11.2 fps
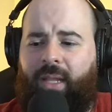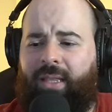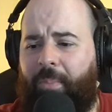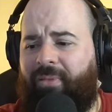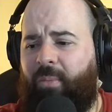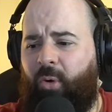
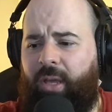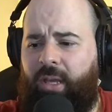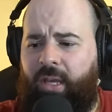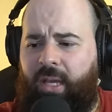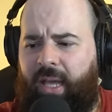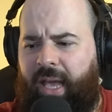da Playboy
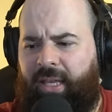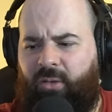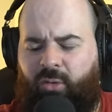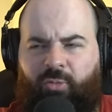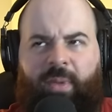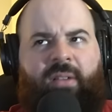em
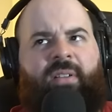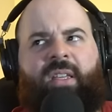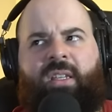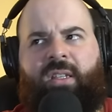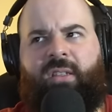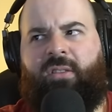
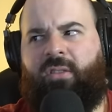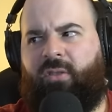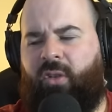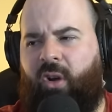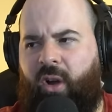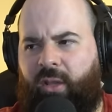
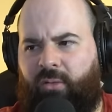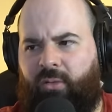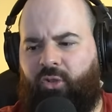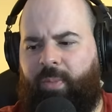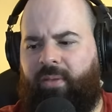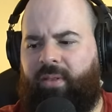2018,
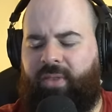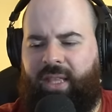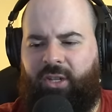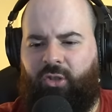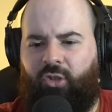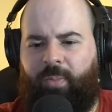2000,
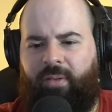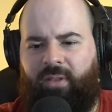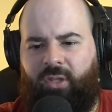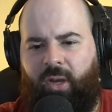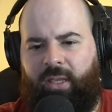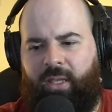finais de
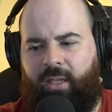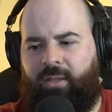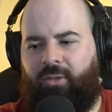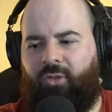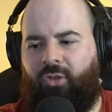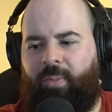2018 e
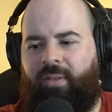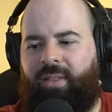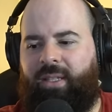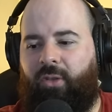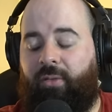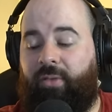inícios de
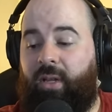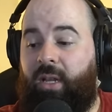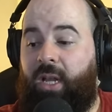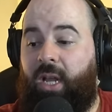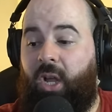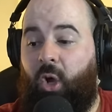2019.
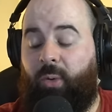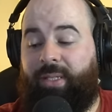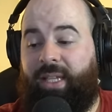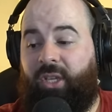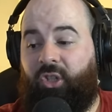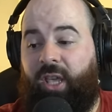Ou
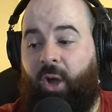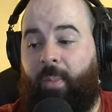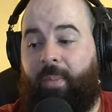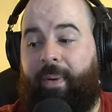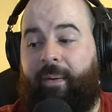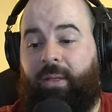seja, é
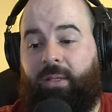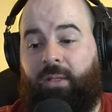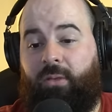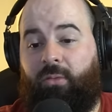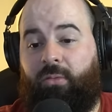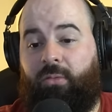uma parte
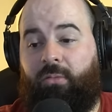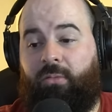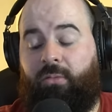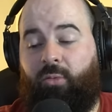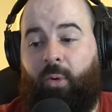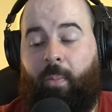do,
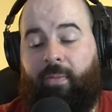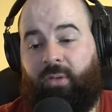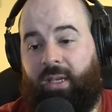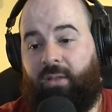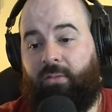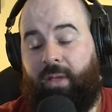do meu
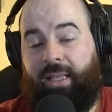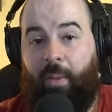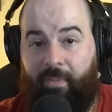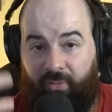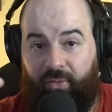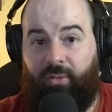processo, até
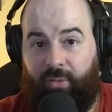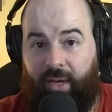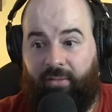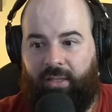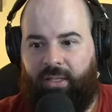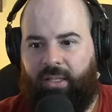
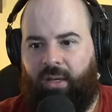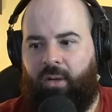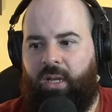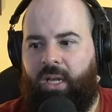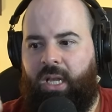profissional, atenção,